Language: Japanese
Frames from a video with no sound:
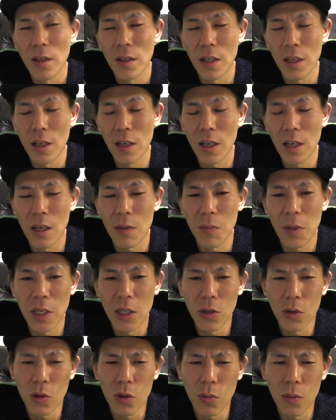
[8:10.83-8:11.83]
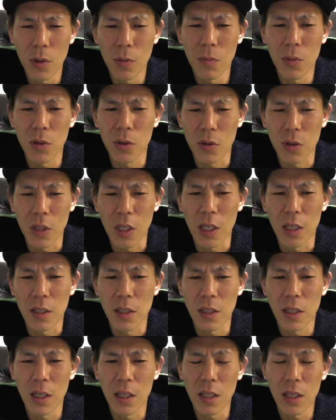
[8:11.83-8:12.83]
で、えー、マリオットボンボイのね、
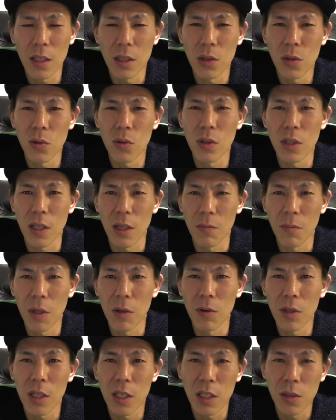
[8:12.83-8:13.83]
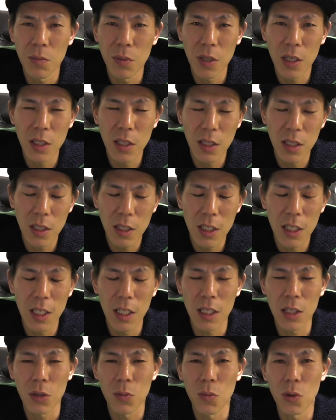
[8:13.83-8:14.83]
ステータス特典、まあ私
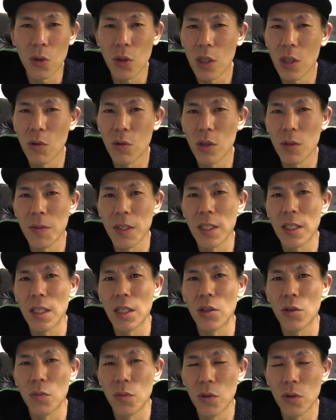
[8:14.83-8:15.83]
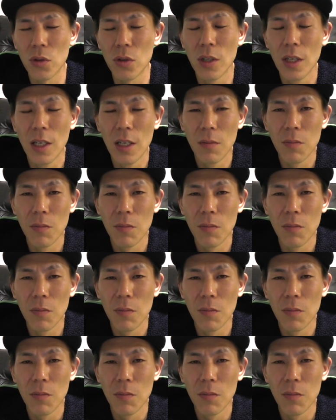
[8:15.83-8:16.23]
プラチナステータス持っておりますけども、